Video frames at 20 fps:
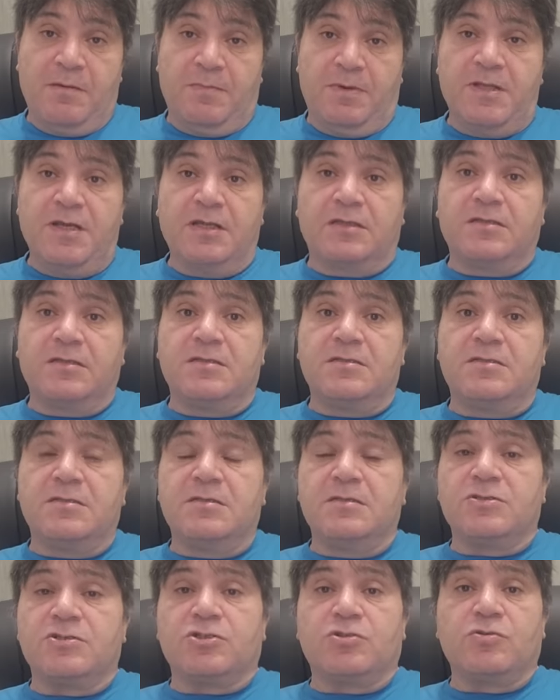Понятное
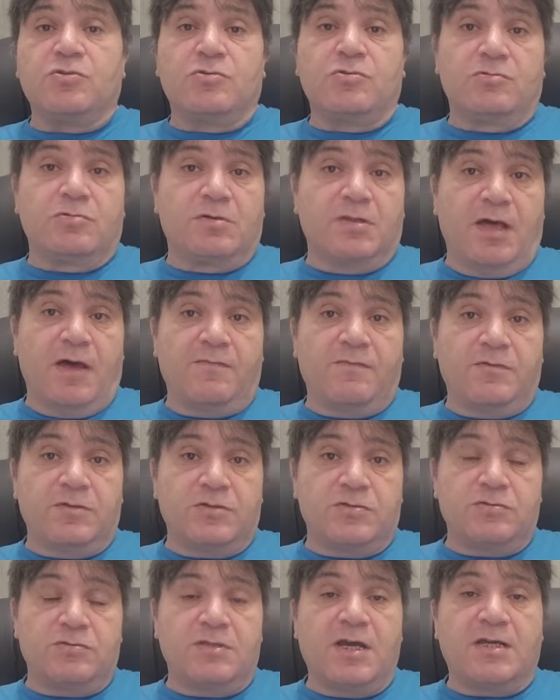дело, что у глав
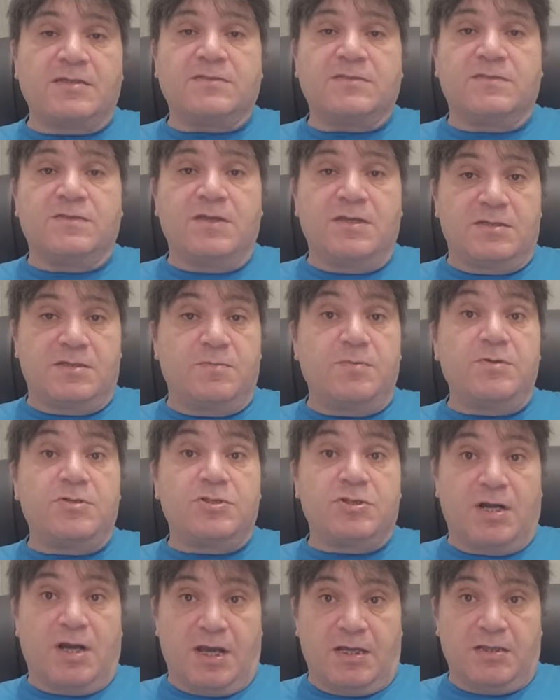государств есть
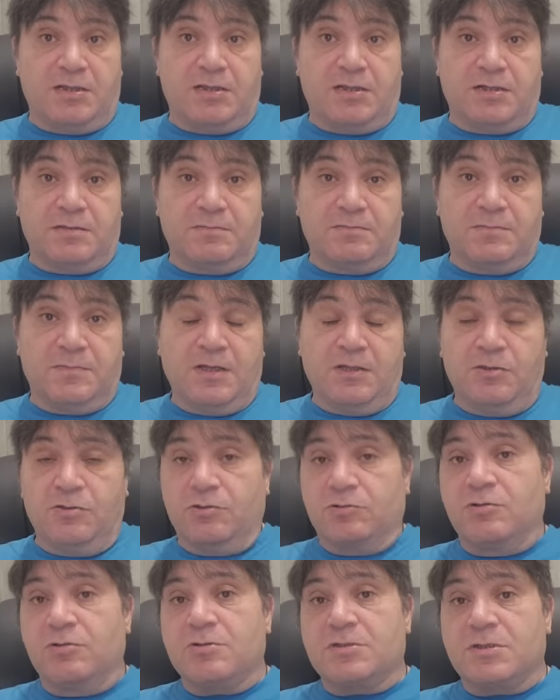спичрайтеры –
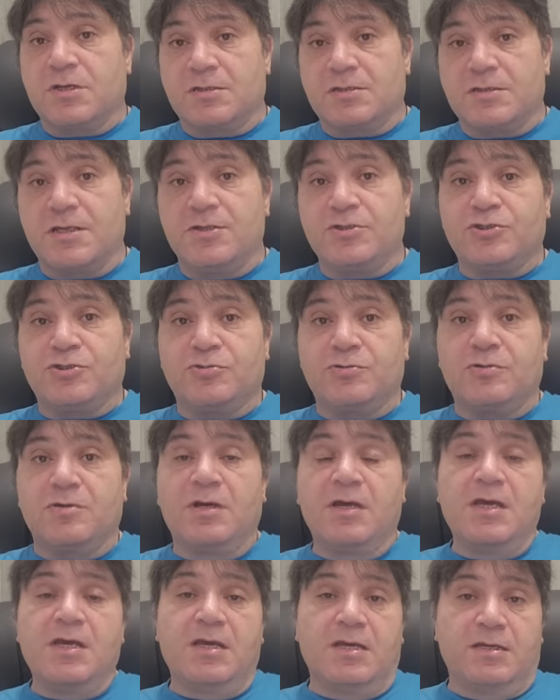но кто сказал,
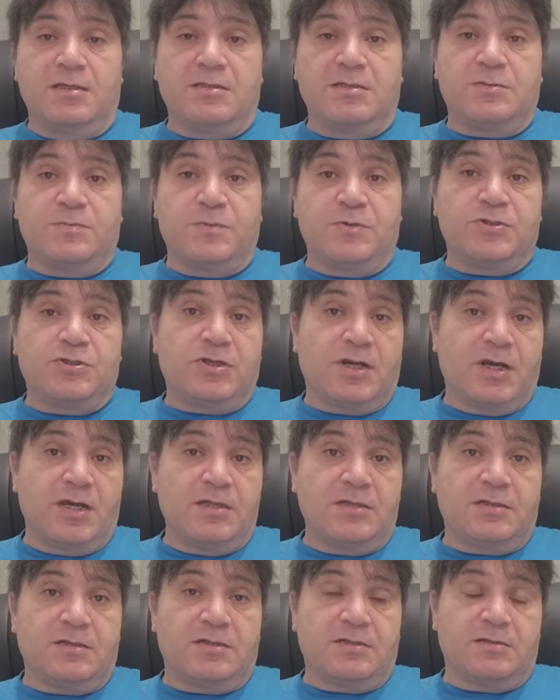что эти
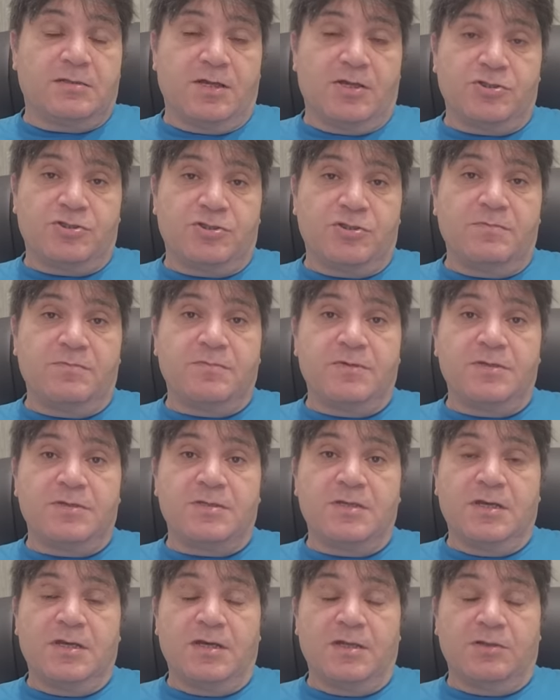спичрайтеры должны
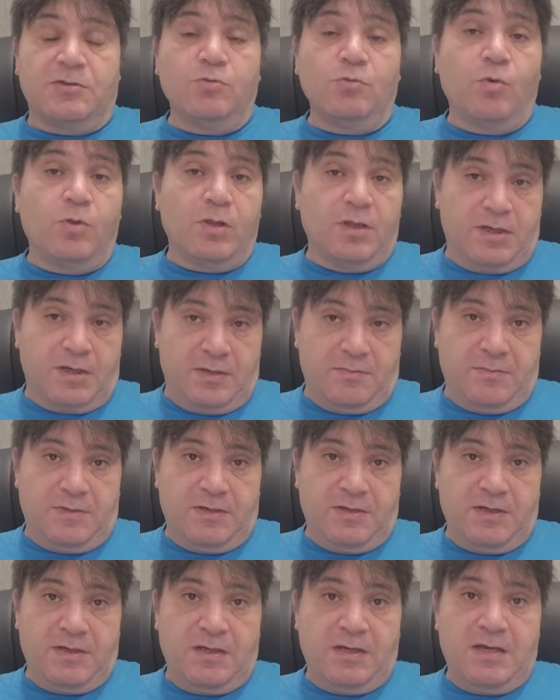быть
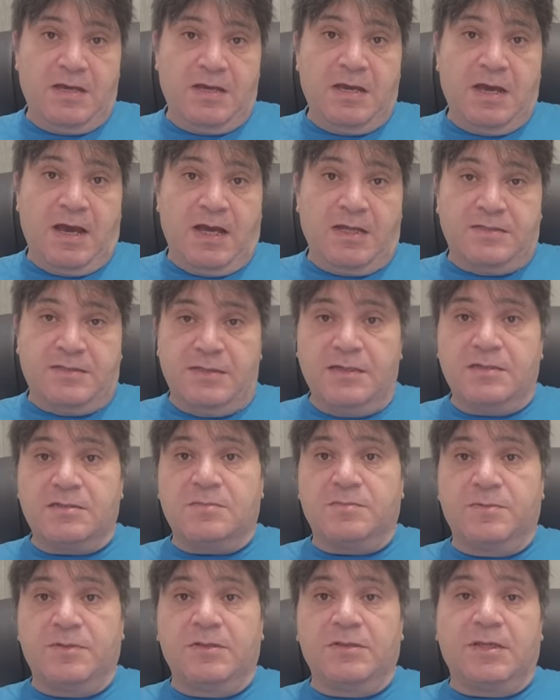этнологами? А
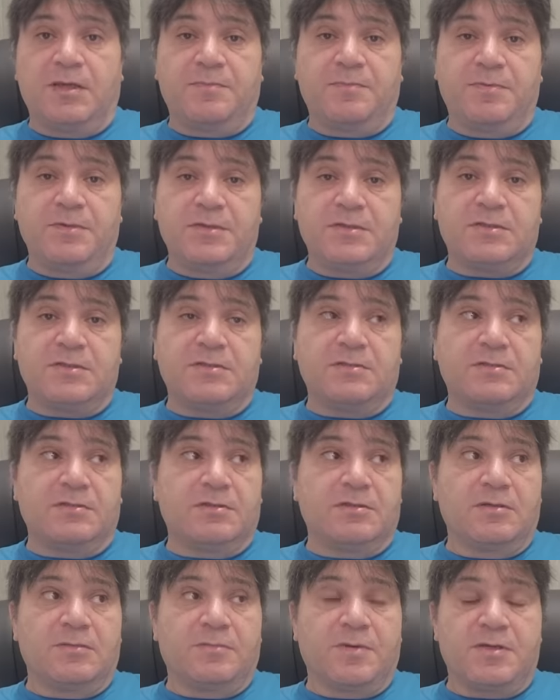текст был написан
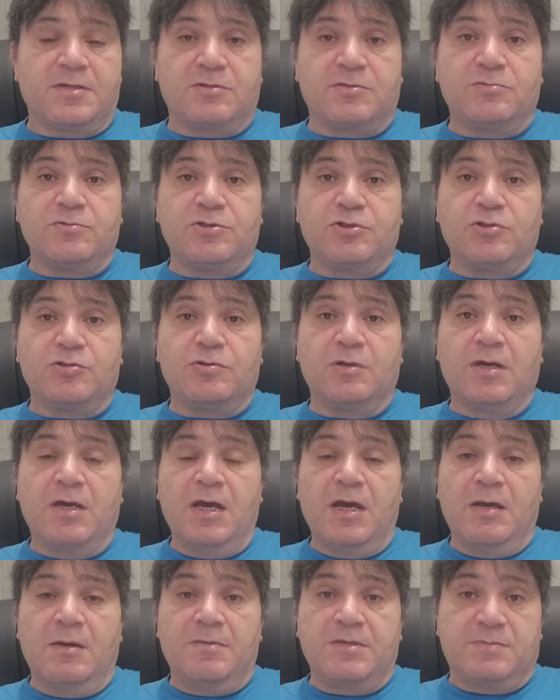э, по случаю
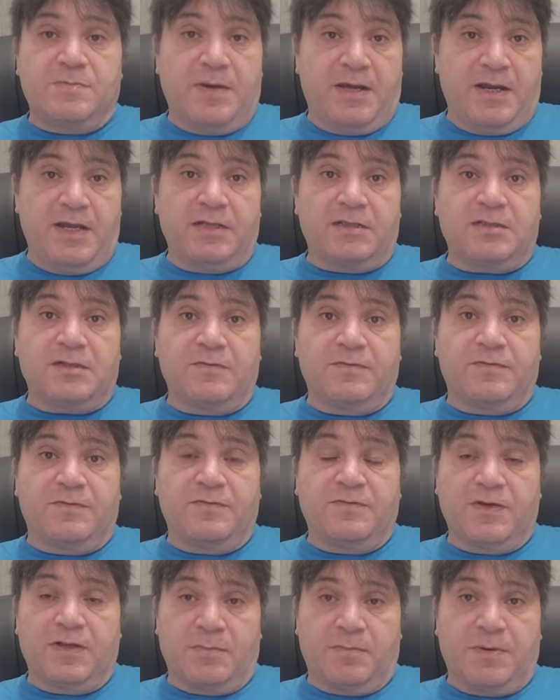беспорядков
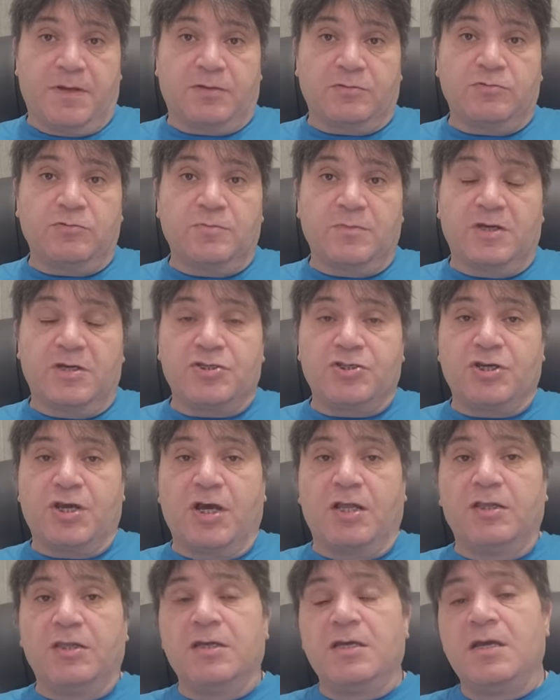в аэропорту
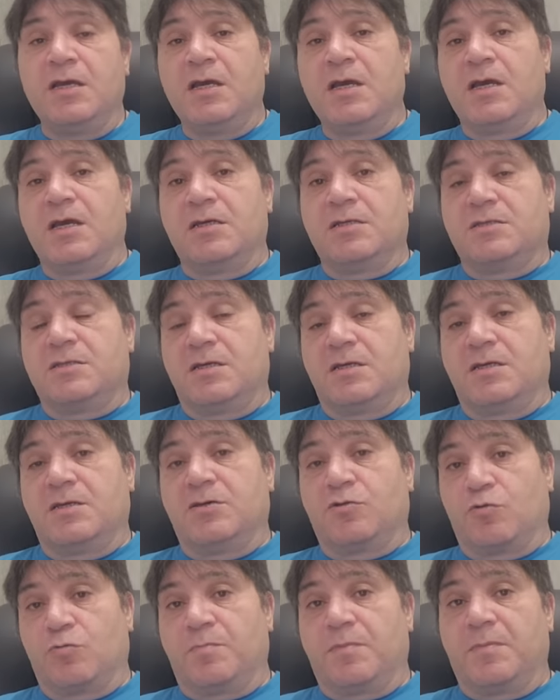Махачкалы, где
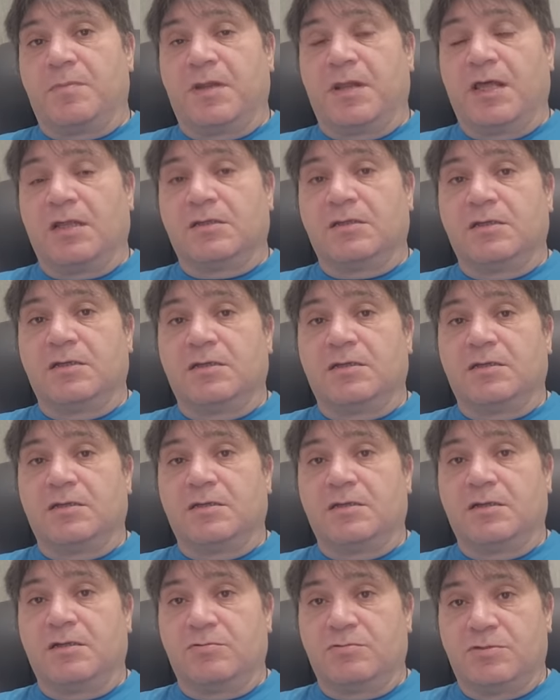группа молодых
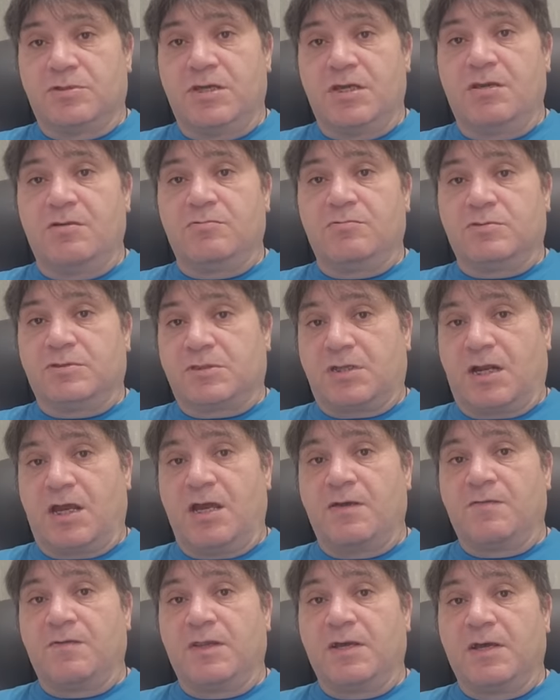э, людей
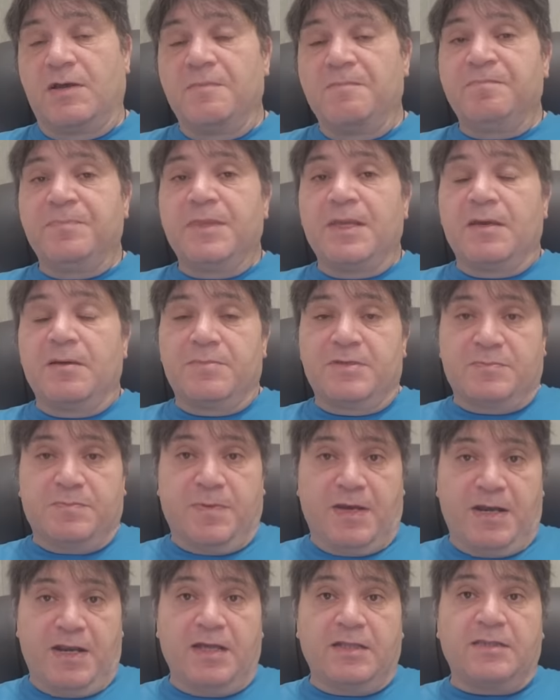устраивала
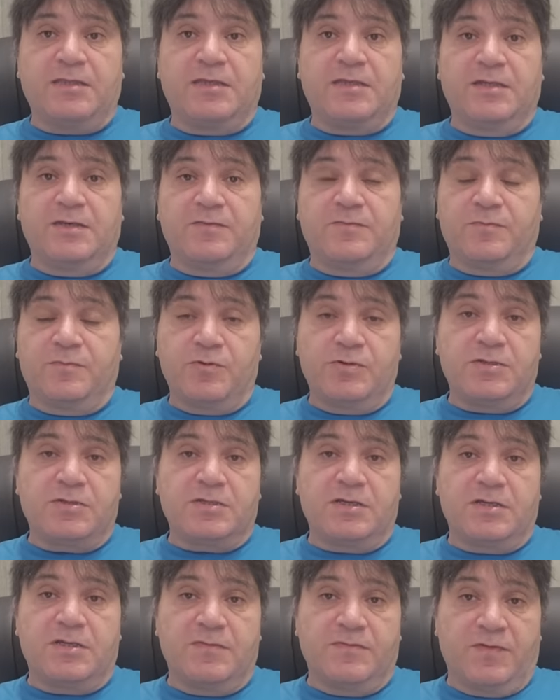беспорядки в
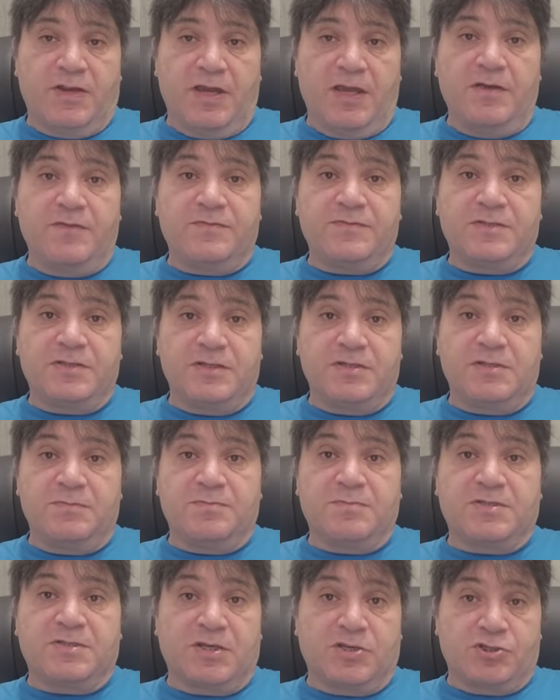поисках евреев среди
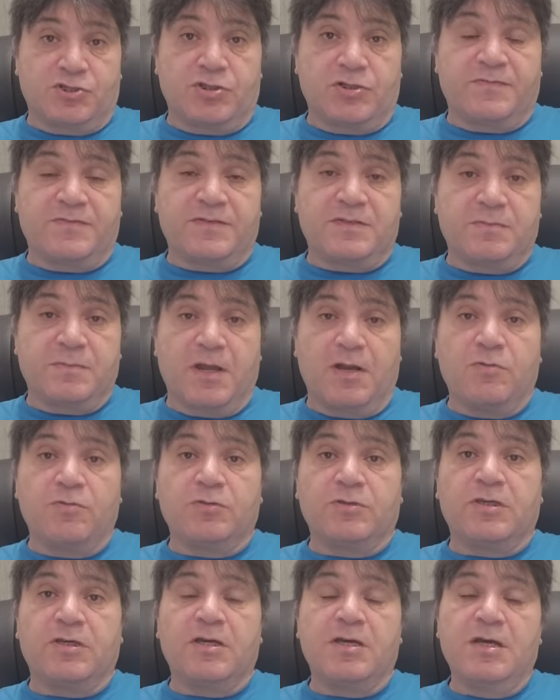пассажиров
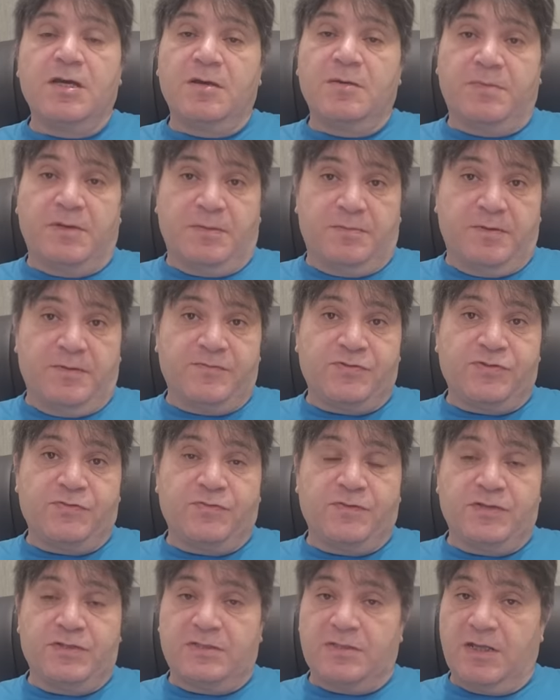самолета,
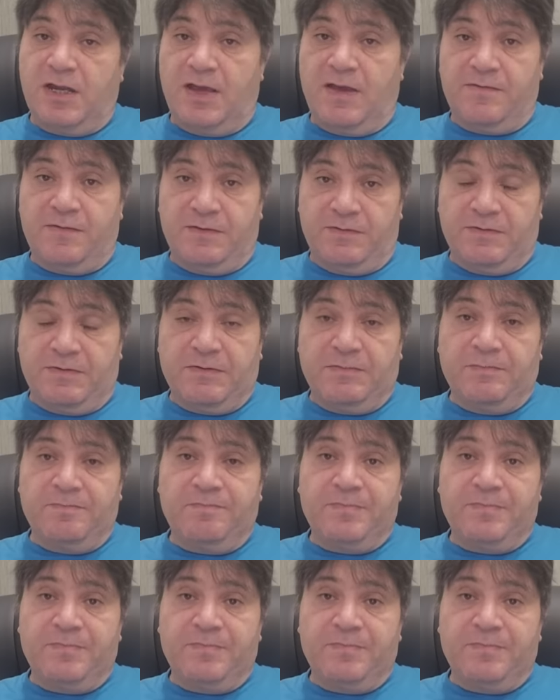прибывшего из Тель-Авива.